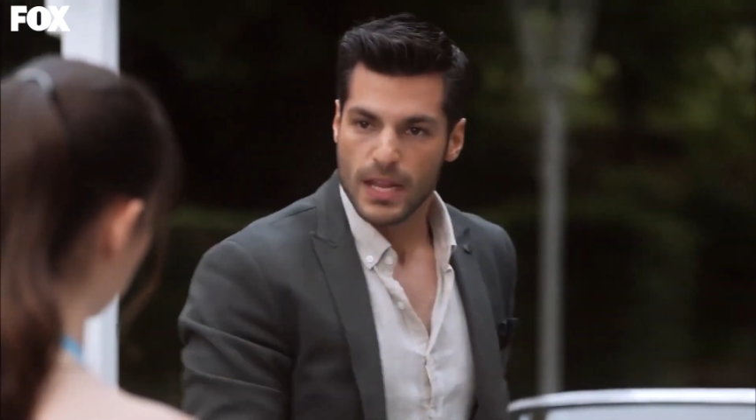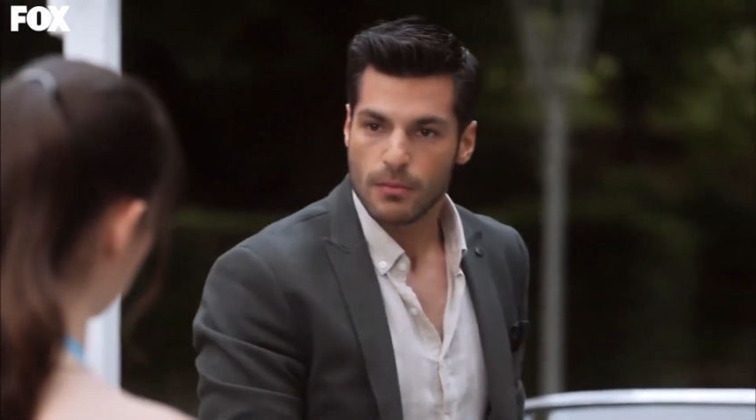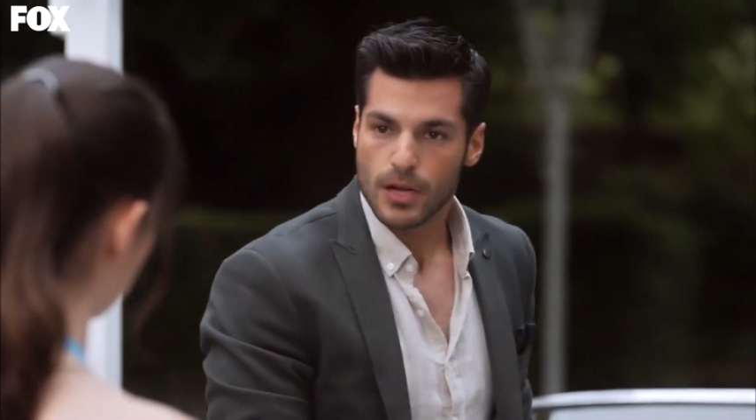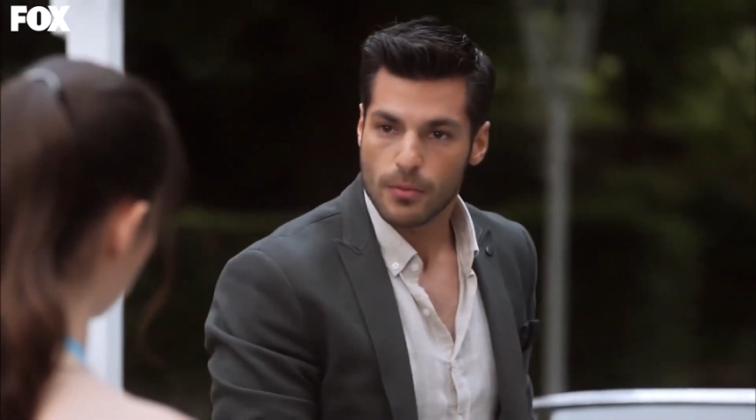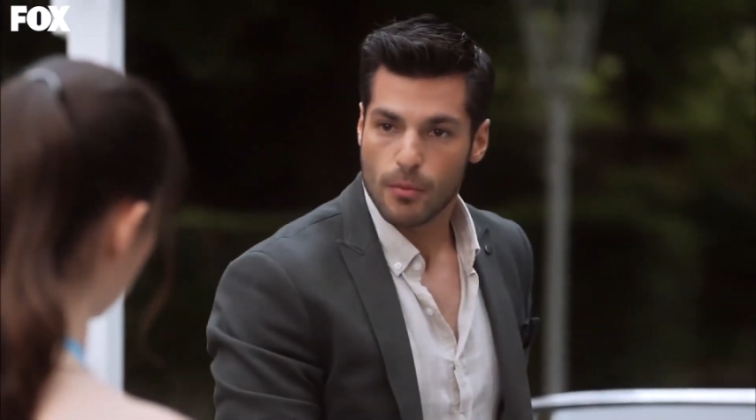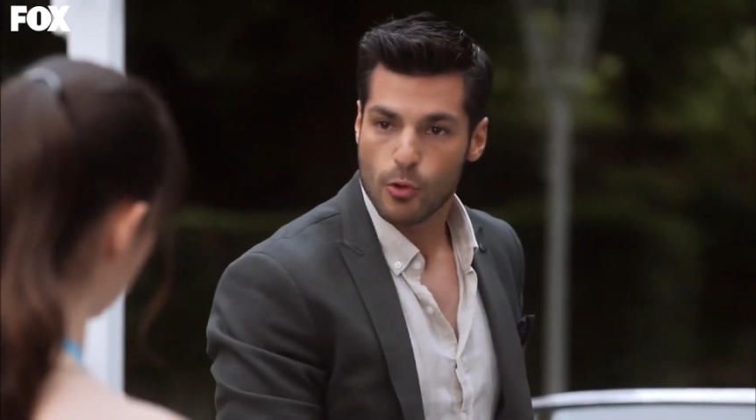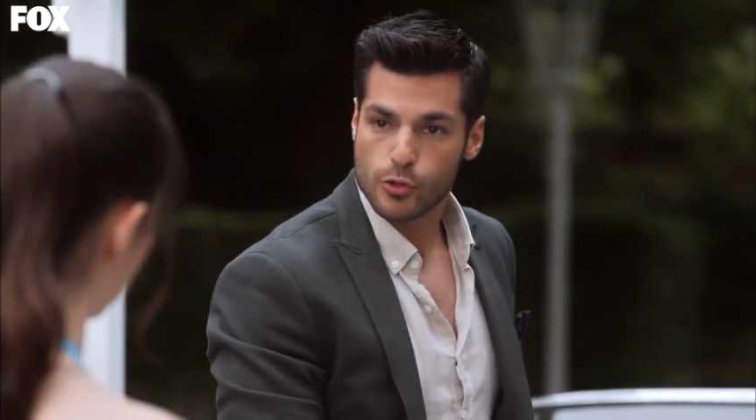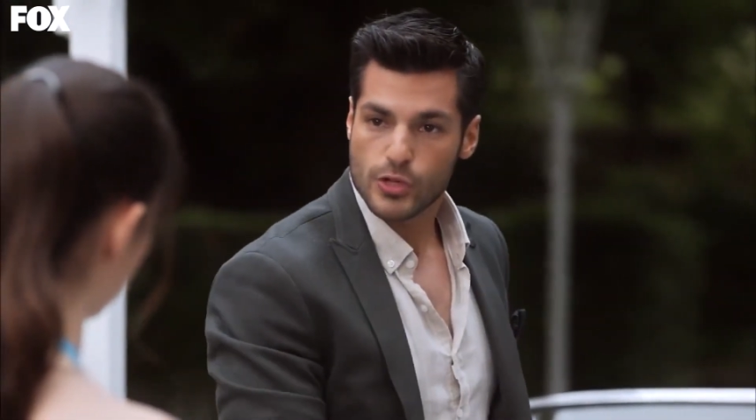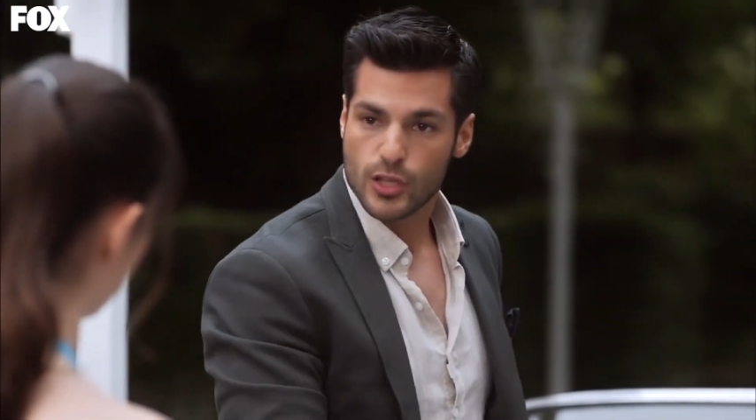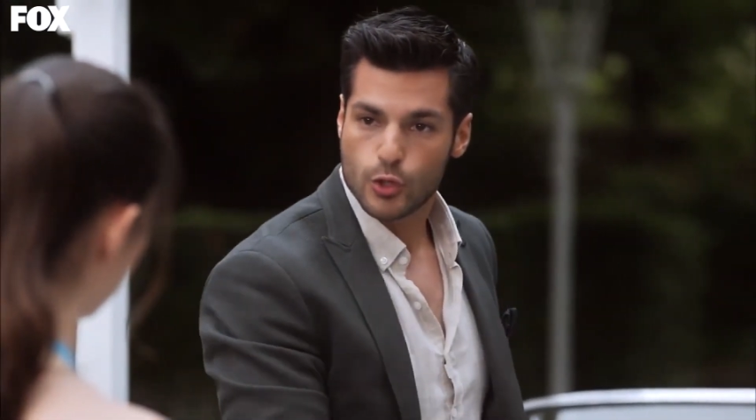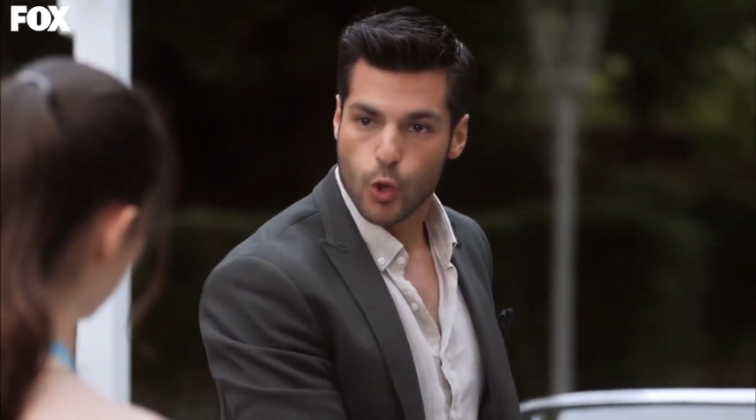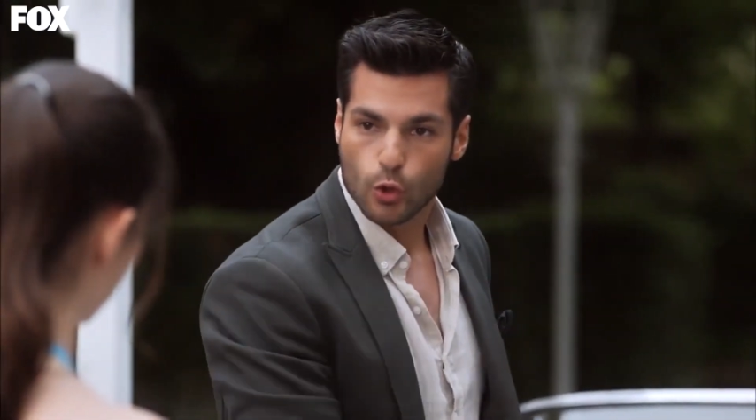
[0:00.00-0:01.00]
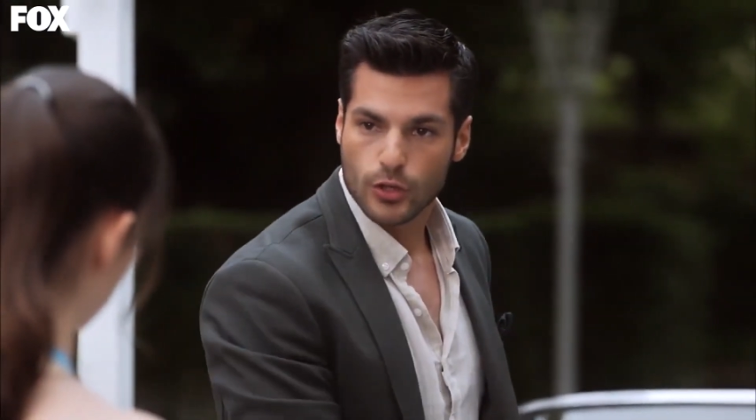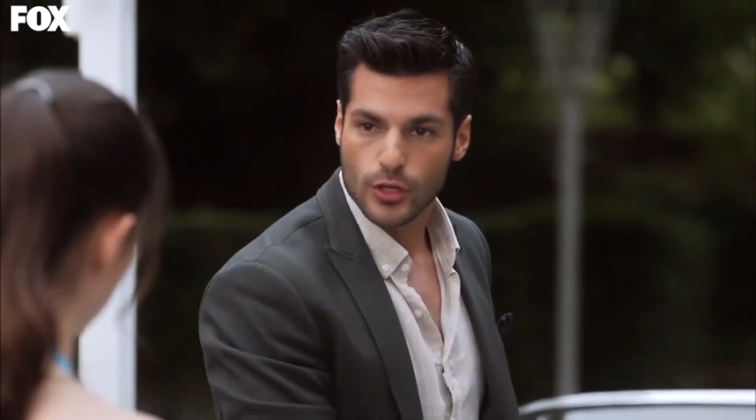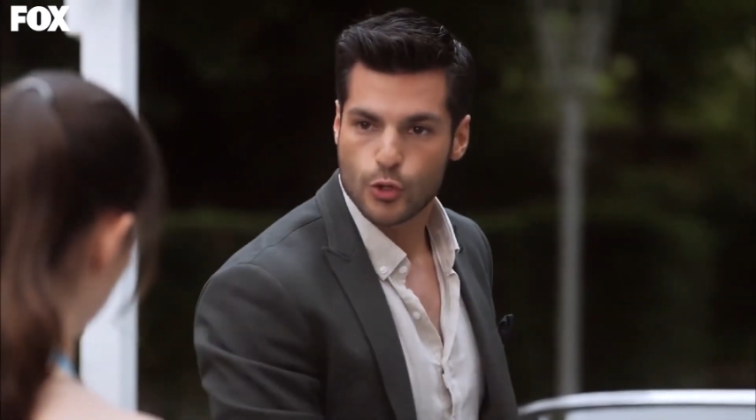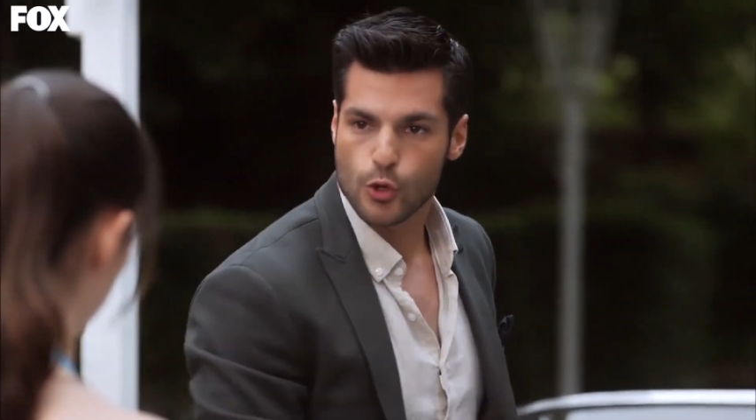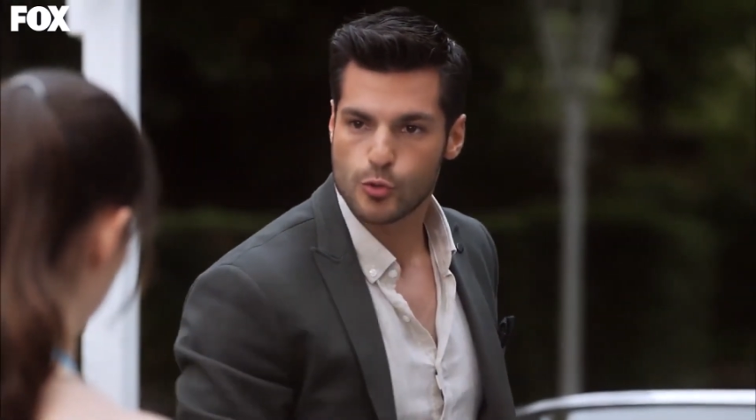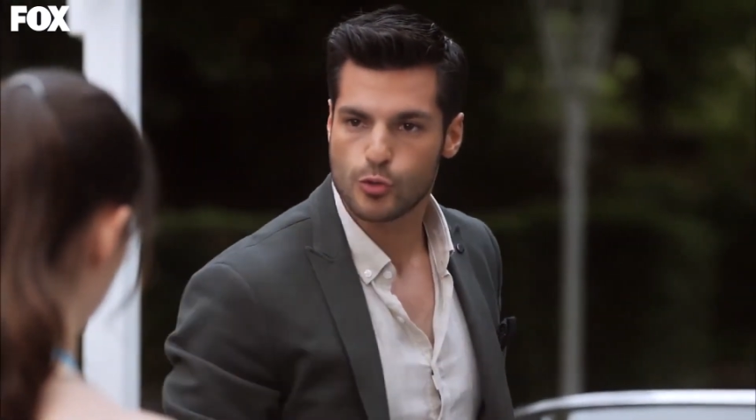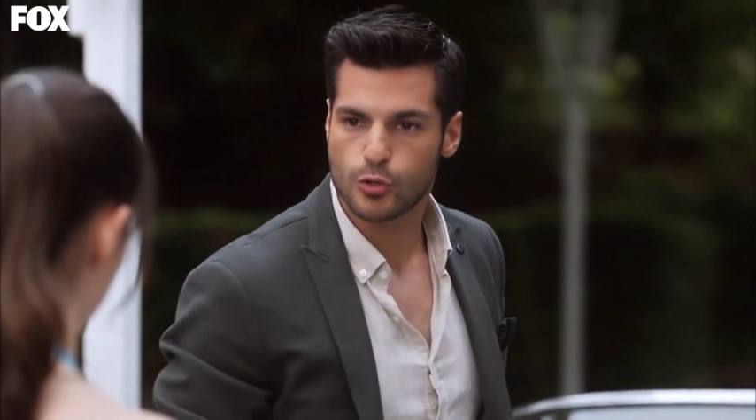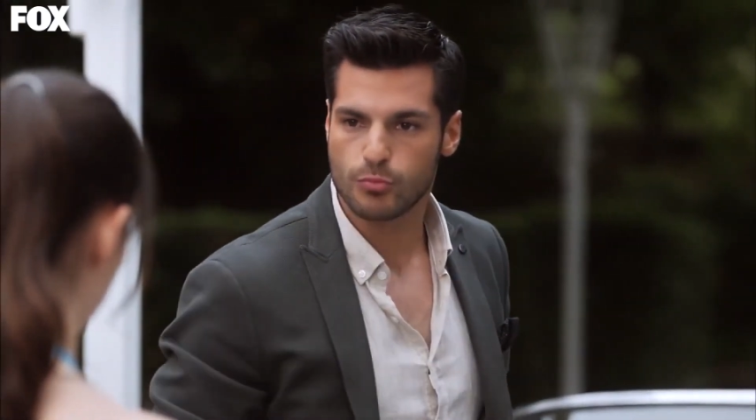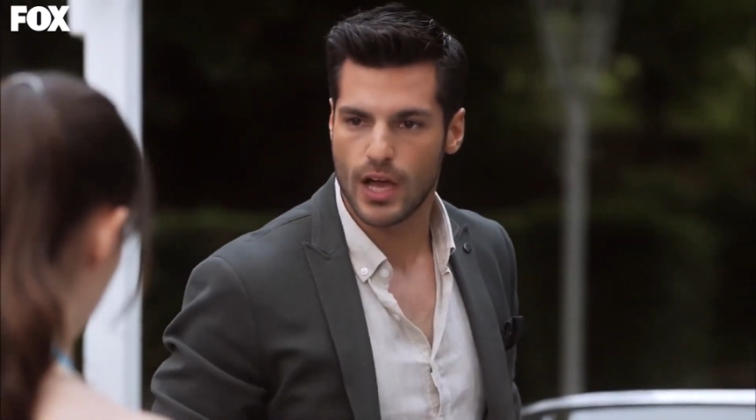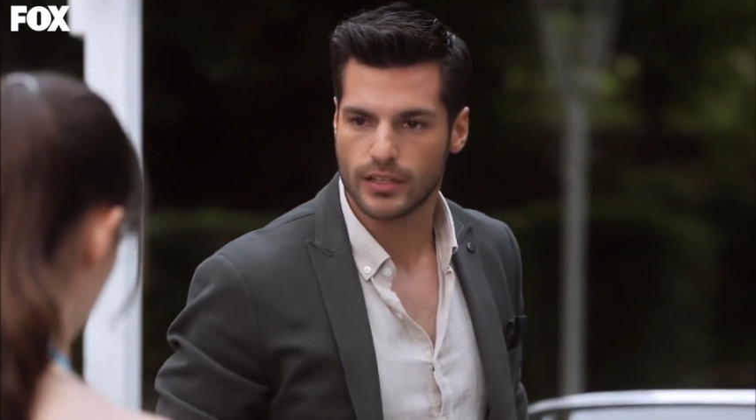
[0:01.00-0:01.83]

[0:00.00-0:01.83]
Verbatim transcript: Benim arabam olsaydı çoktan çözmüştüm